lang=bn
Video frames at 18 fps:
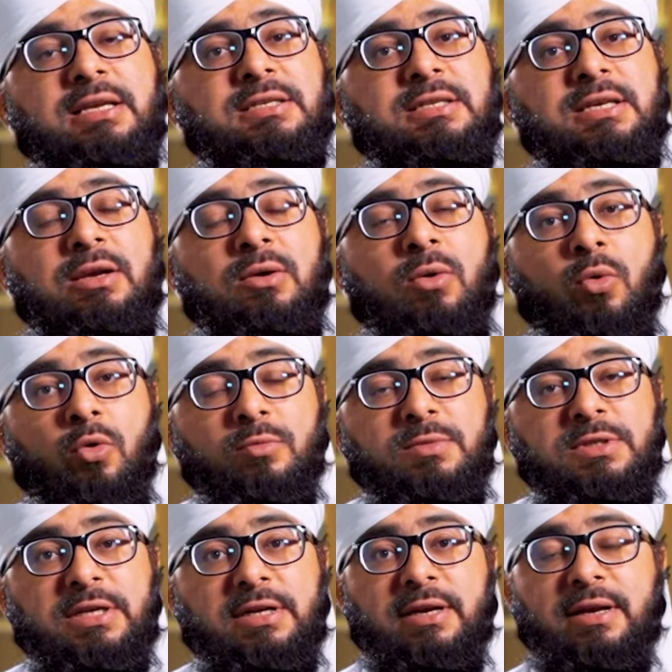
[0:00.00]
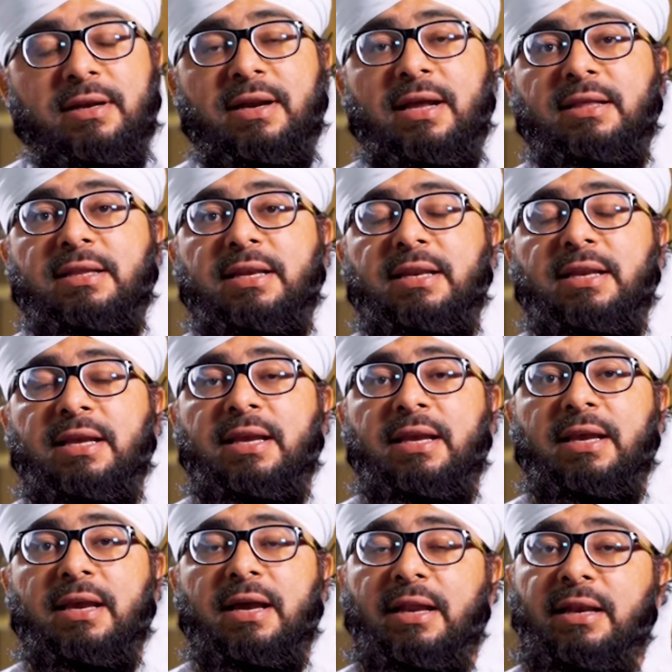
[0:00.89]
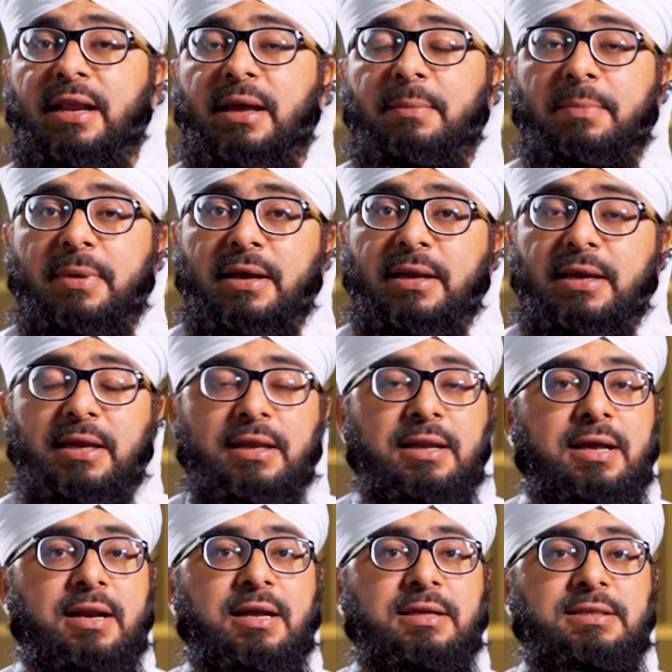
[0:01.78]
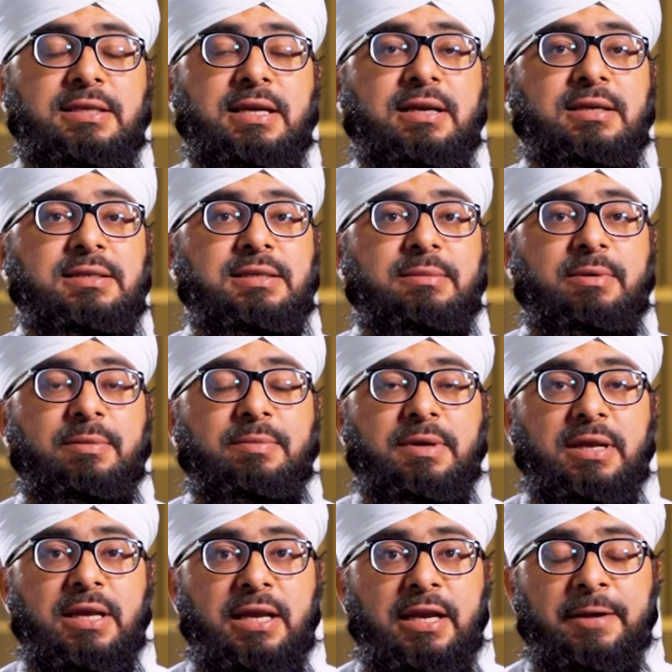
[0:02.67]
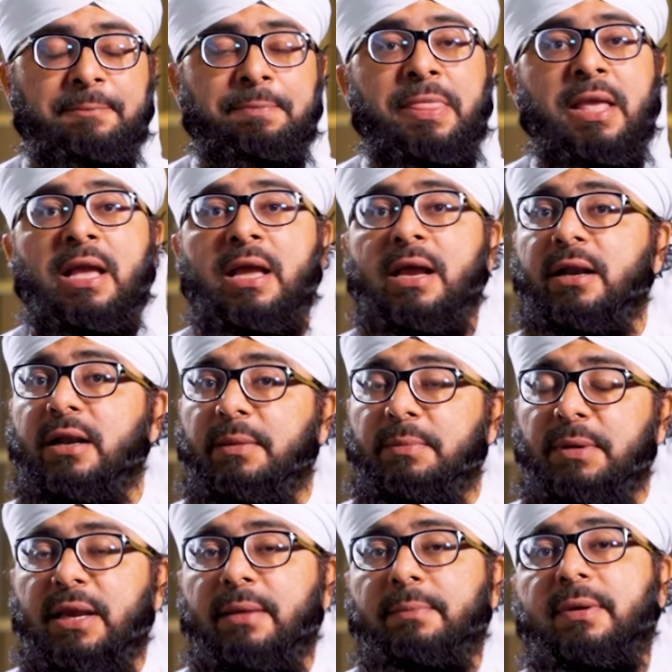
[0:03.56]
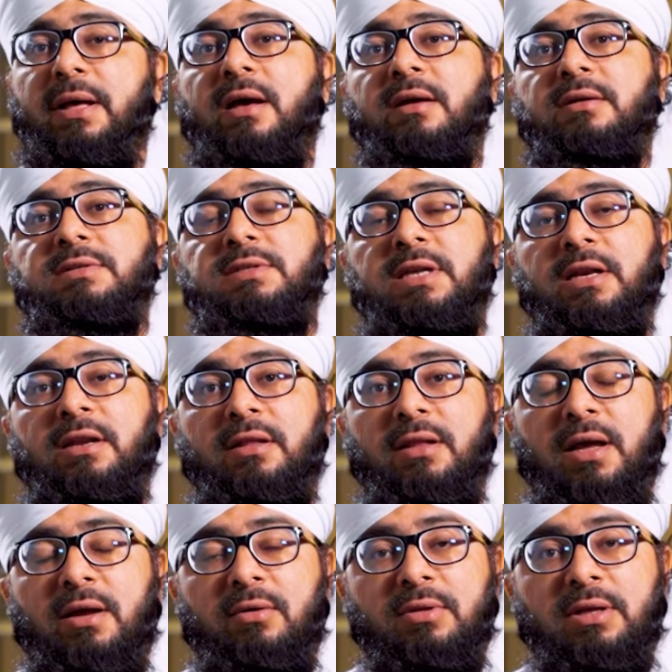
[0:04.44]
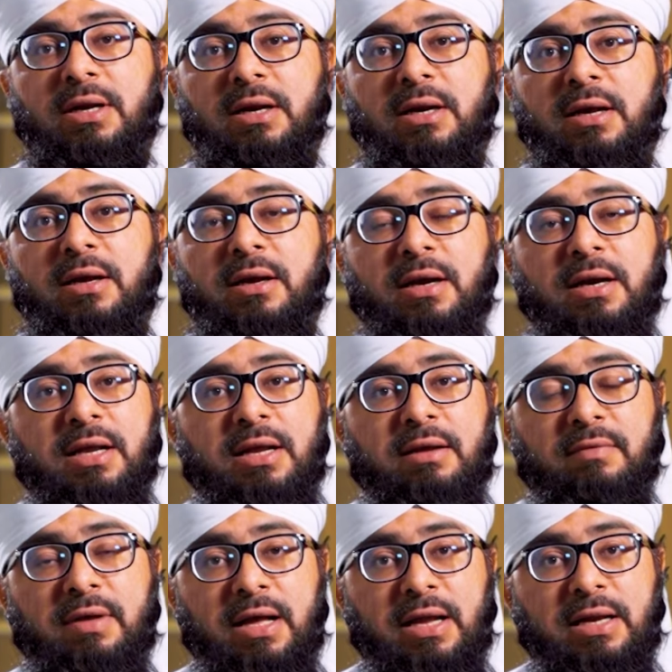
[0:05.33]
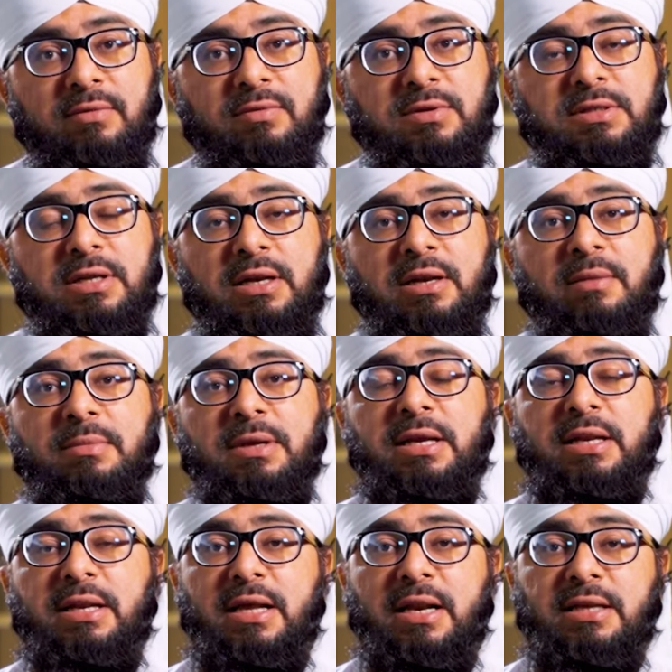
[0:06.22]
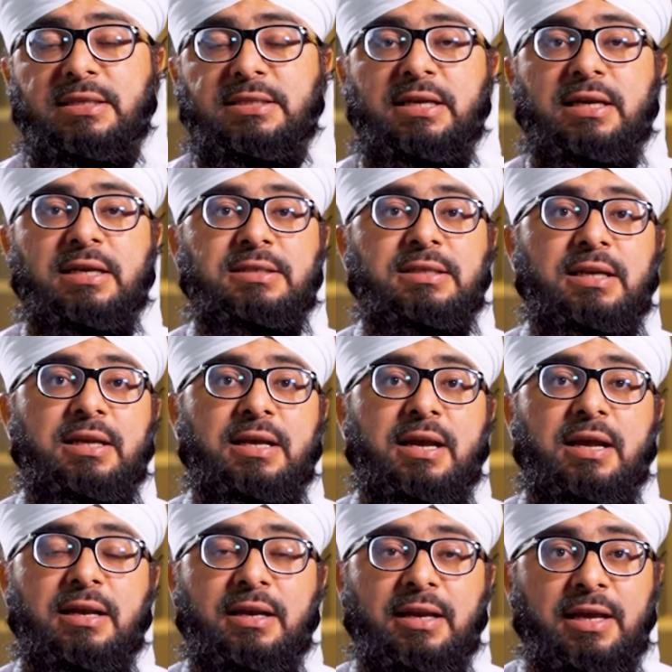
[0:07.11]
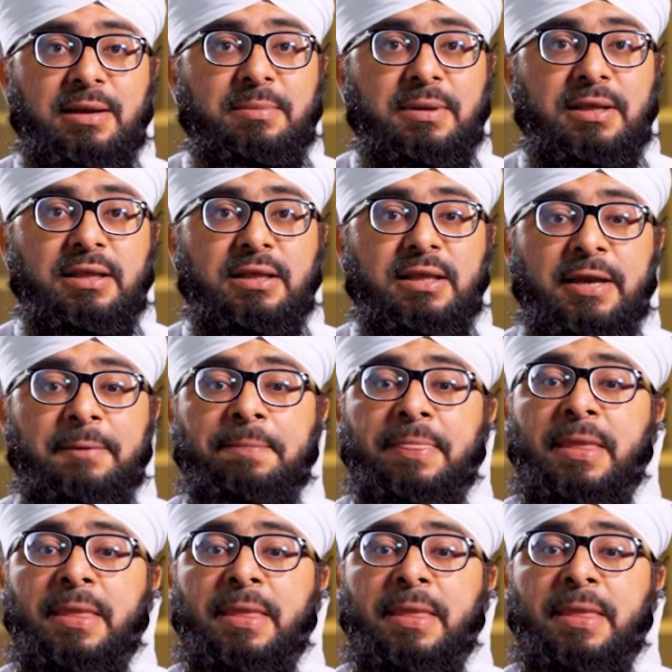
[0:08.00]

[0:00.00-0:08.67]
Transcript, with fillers: কোনো হুকুমের সাথে সাংঘর্ষিক হবে না আল্লাহ পাকের অসন্তুষ্টির কারণ হবে না নবী পাক সাল্লাহ আলহি ওয়াসাল্লামের অসন্তুষ্টির কারণ হবে না